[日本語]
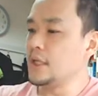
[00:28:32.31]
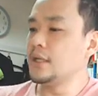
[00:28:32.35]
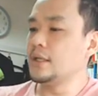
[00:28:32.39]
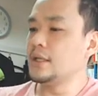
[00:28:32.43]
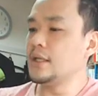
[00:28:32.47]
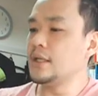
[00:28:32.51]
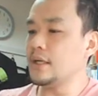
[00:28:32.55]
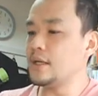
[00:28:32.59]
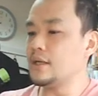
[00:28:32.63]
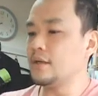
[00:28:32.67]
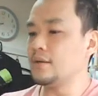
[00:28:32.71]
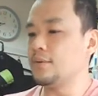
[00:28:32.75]

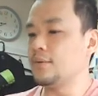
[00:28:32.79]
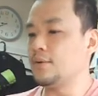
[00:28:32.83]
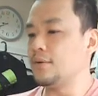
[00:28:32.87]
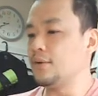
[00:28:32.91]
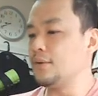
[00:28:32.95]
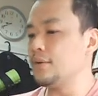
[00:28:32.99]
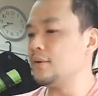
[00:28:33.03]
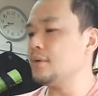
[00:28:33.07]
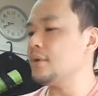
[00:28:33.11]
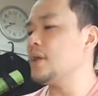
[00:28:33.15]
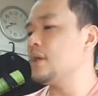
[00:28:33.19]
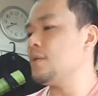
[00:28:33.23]
だけど、こ
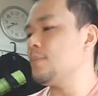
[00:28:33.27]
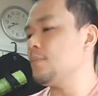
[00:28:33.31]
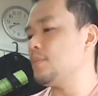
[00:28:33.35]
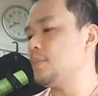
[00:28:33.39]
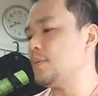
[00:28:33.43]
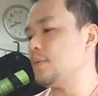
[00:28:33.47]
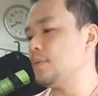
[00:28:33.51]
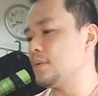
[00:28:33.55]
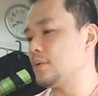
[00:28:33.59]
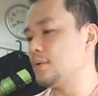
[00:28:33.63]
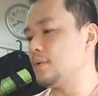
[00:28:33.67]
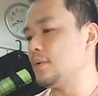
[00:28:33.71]
の憲
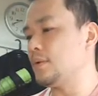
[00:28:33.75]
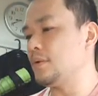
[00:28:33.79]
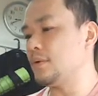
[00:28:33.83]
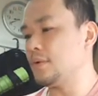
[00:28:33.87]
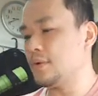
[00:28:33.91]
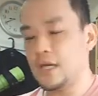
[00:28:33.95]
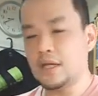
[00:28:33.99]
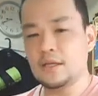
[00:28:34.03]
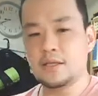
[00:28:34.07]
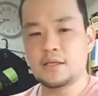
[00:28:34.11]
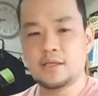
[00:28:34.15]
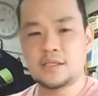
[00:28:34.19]
法、この
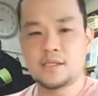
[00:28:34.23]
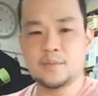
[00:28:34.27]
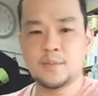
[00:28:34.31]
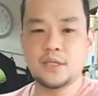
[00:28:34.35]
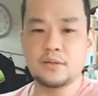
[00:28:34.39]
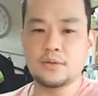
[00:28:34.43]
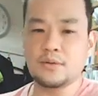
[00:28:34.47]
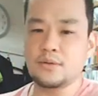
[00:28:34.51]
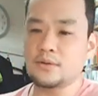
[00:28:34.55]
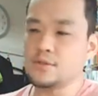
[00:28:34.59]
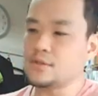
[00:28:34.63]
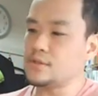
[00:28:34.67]
ね、自
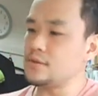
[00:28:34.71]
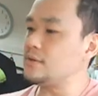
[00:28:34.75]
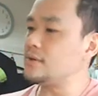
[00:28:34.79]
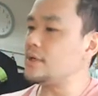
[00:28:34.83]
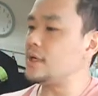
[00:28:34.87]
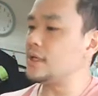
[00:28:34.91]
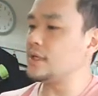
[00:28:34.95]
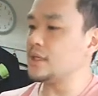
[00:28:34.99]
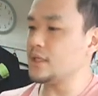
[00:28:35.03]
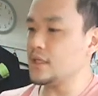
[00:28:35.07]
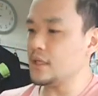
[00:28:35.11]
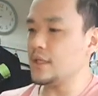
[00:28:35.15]
民党草
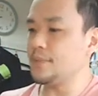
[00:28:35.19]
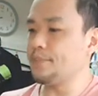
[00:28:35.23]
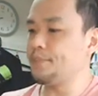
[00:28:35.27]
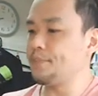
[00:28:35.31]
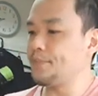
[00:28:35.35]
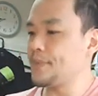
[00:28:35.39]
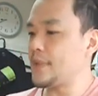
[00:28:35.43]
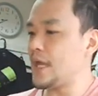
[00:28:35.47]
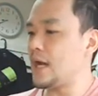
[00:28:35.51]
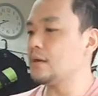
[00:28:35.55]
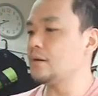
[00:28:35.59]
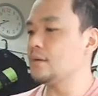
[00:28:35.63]
案に
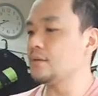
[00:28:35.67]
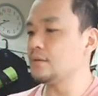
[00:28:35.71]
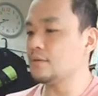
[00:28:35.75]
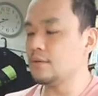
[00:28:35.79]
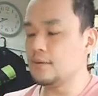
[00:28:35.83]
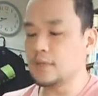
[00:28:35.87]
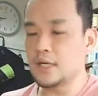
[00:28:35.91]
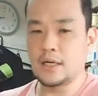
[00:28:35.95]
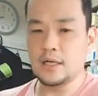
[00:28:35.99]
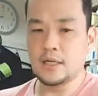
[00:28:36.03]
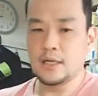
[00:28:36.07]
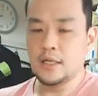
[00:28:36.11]
あるの
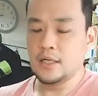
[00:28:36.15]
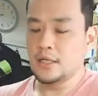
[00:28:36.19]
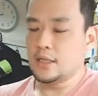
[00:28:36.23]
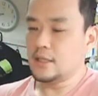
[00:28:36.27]
は、